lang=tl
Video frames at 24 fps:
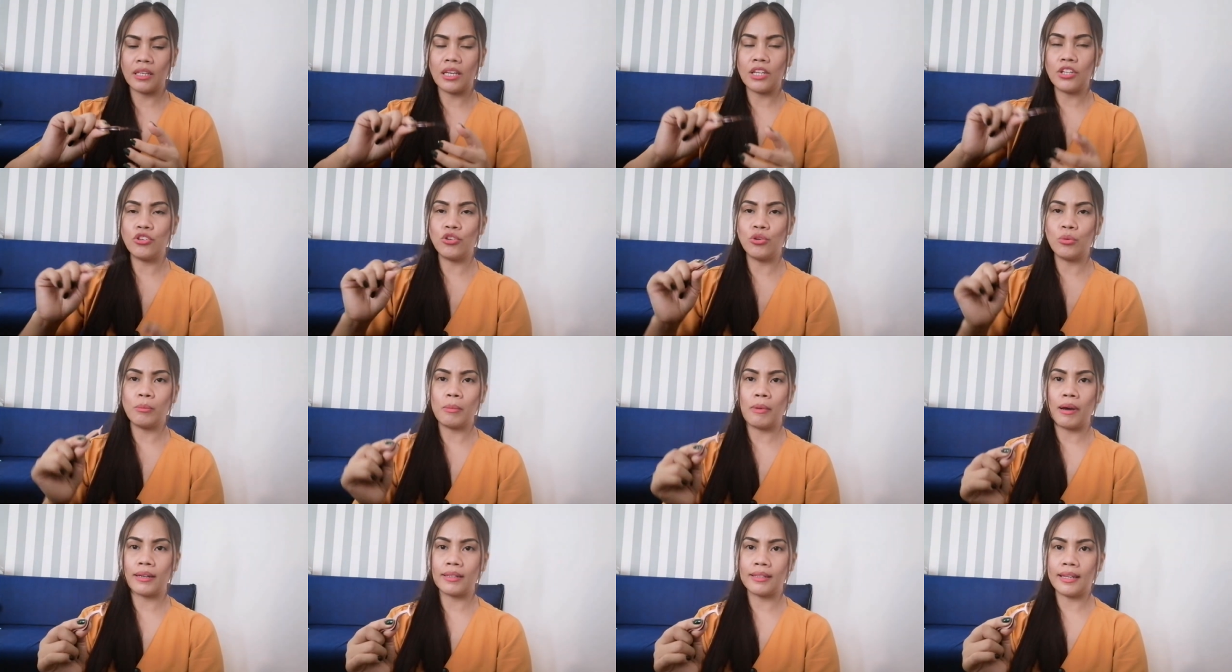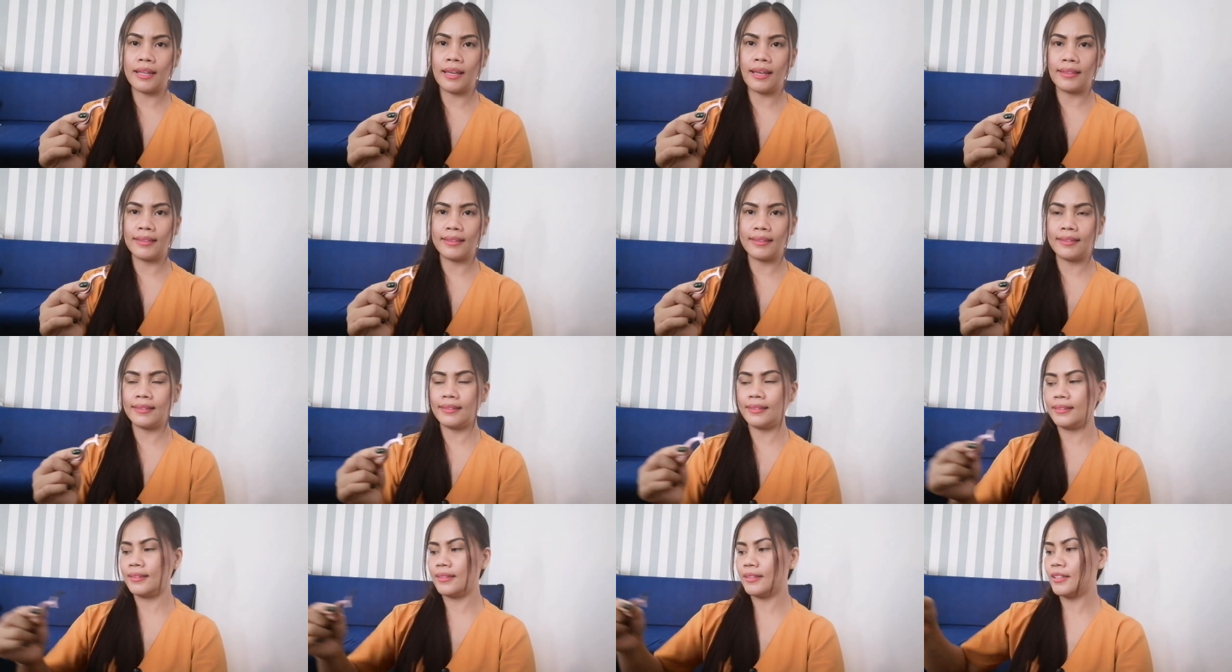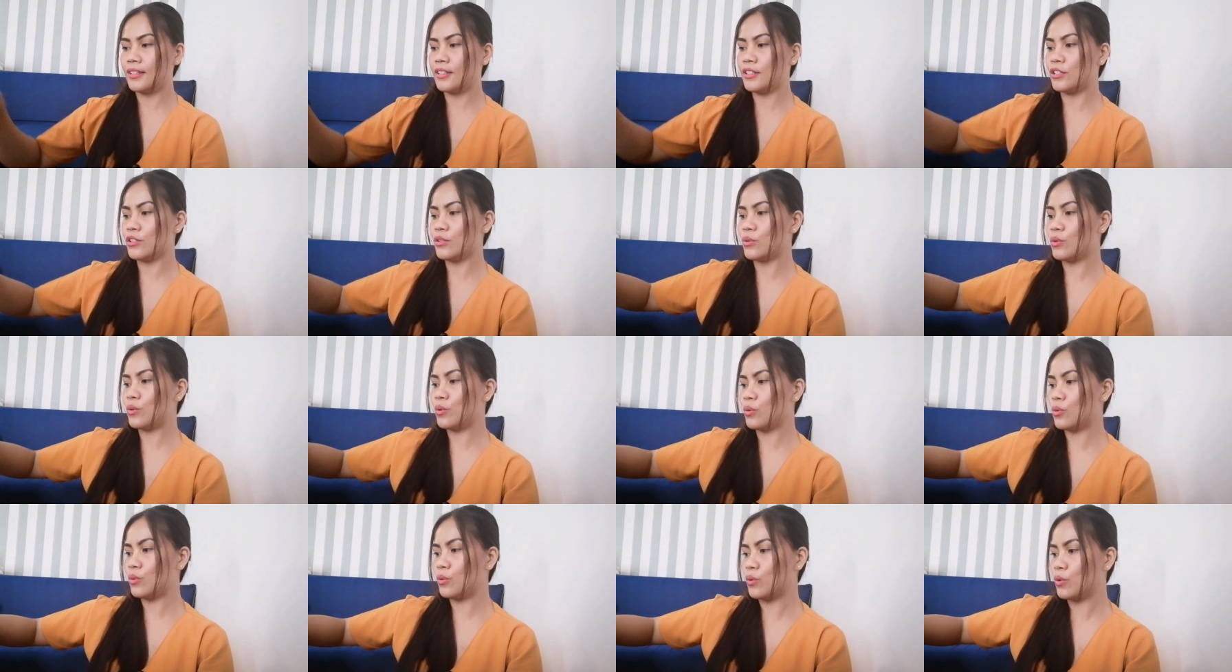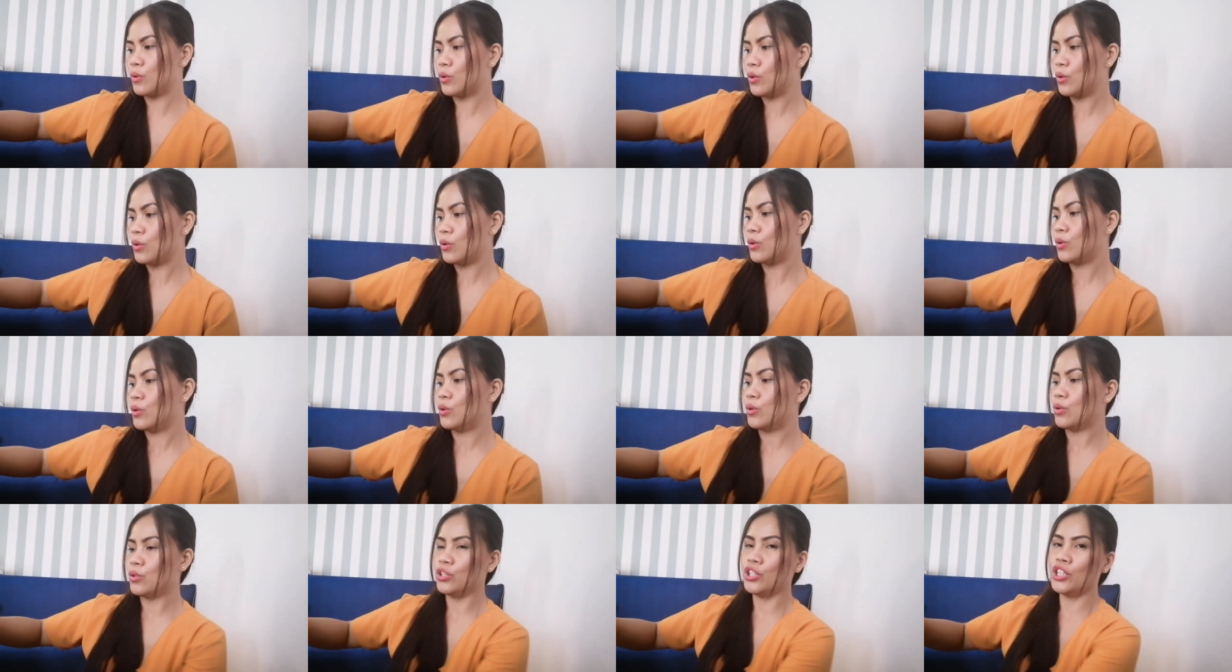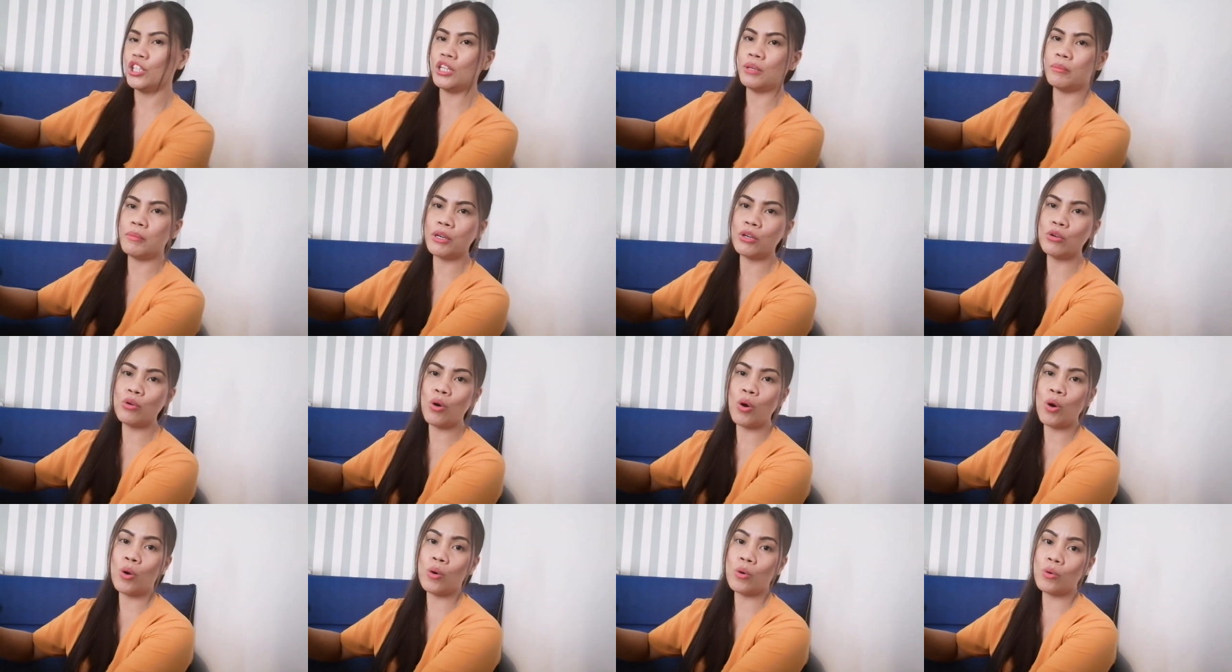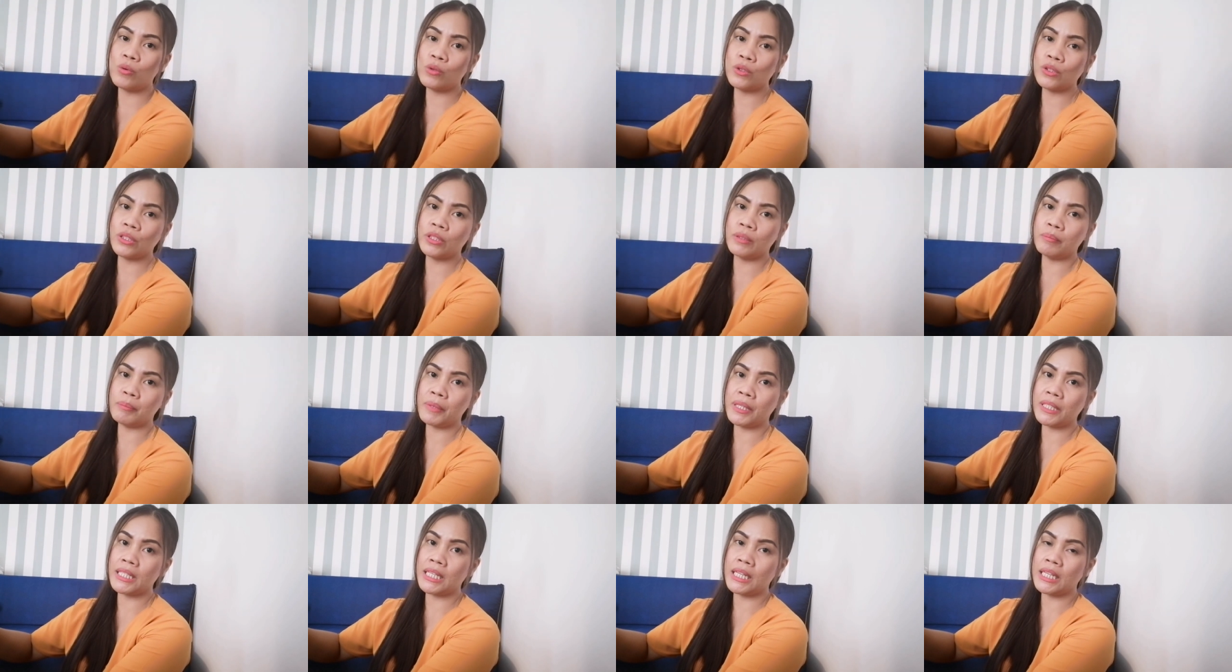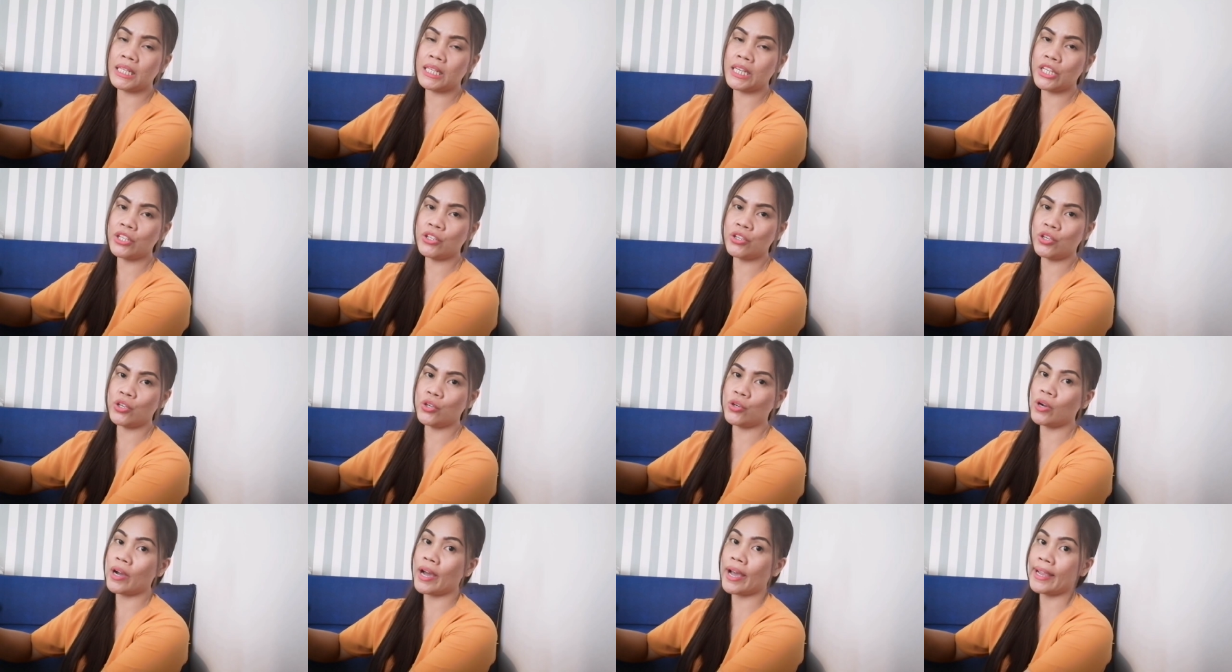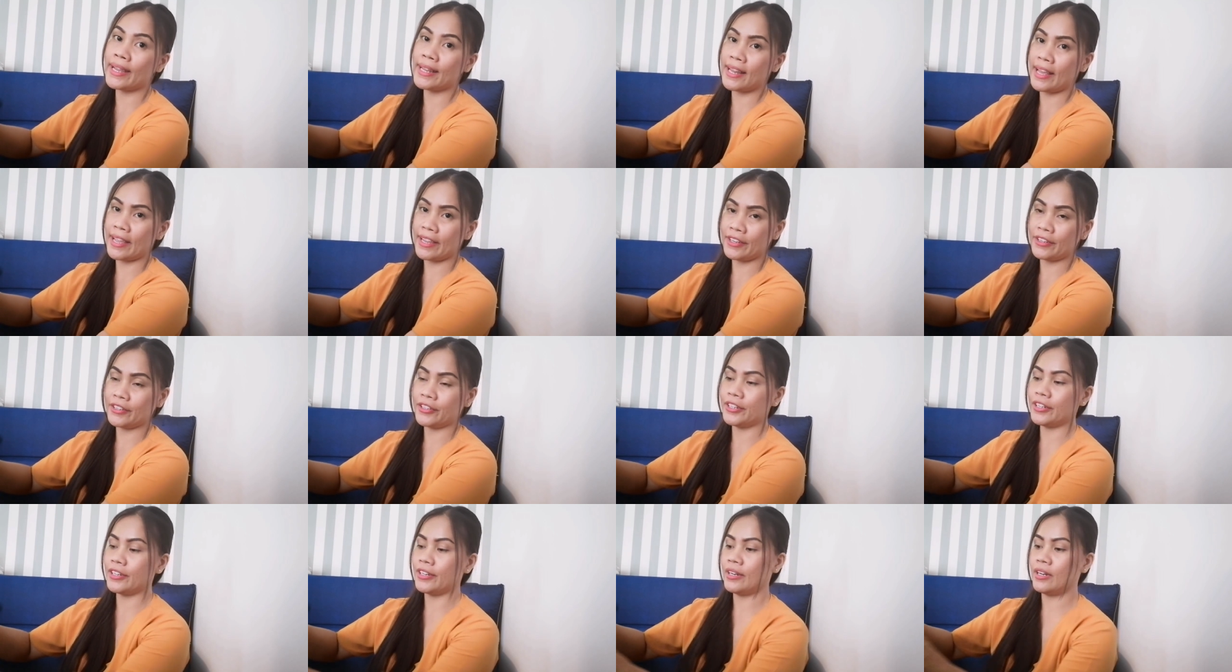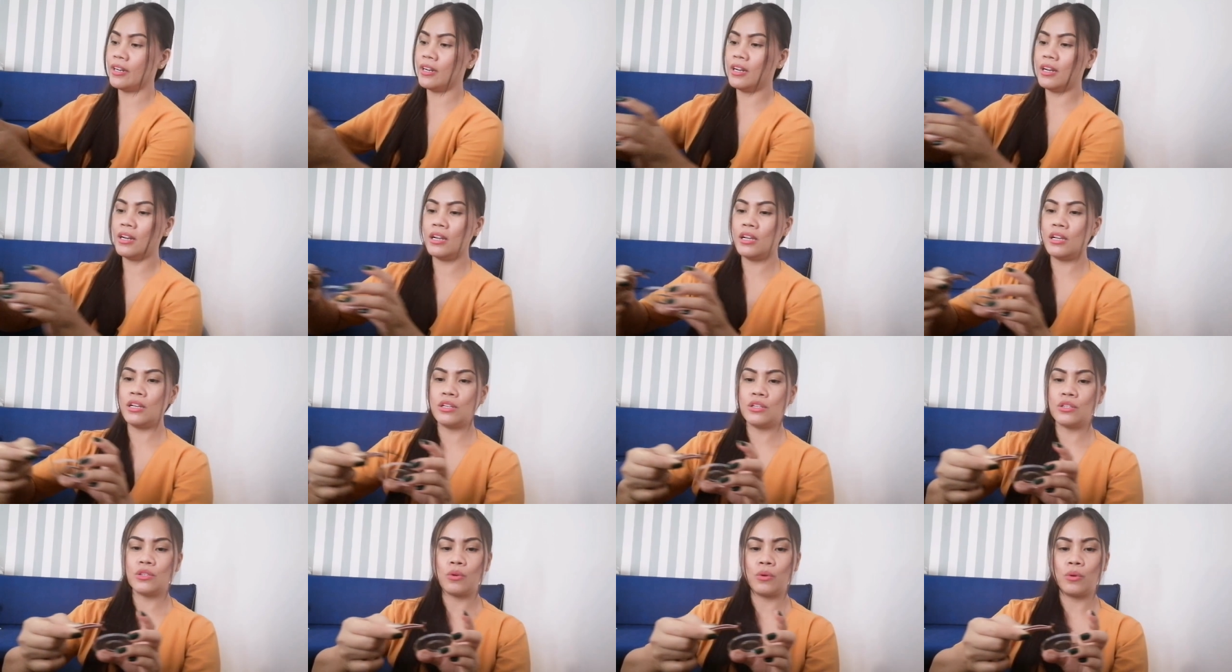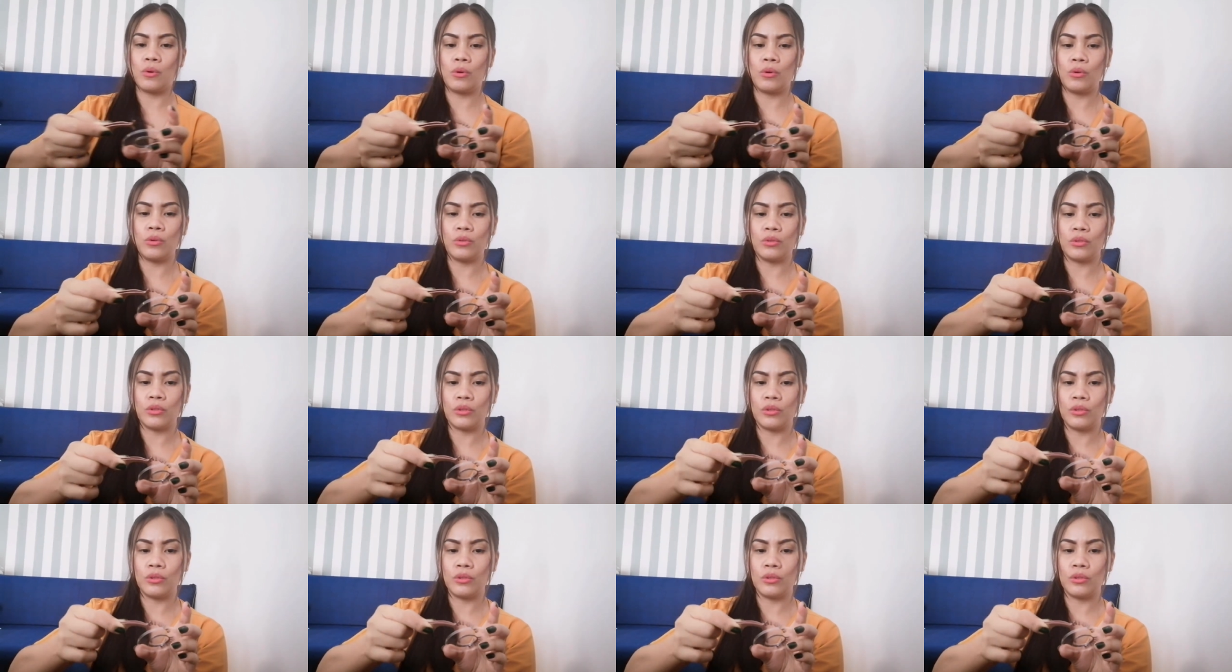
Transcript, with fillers: yan yung magnet so yan ang mag-hold pag nilagay nyo yung eyeliner so